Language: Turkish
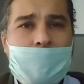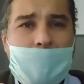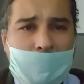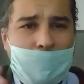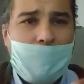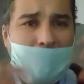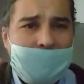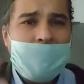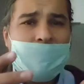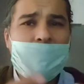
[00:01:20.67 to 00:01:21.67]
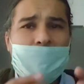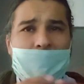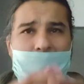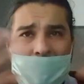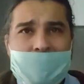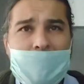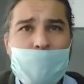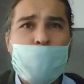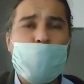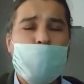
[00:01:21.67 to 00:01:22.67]
Ama Bayraklı'daki kentsel
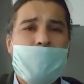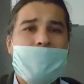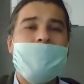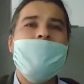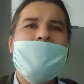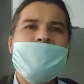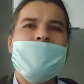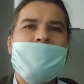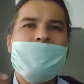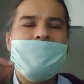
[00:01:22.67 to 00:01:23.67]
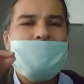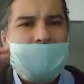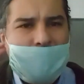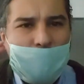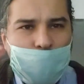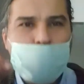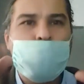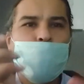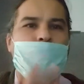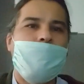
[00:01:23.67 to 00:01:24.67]
dönüşümdeki insanların sadece
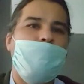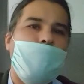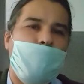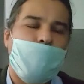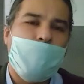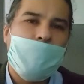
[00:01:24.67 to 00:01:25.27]
%10'u kabul ediyor.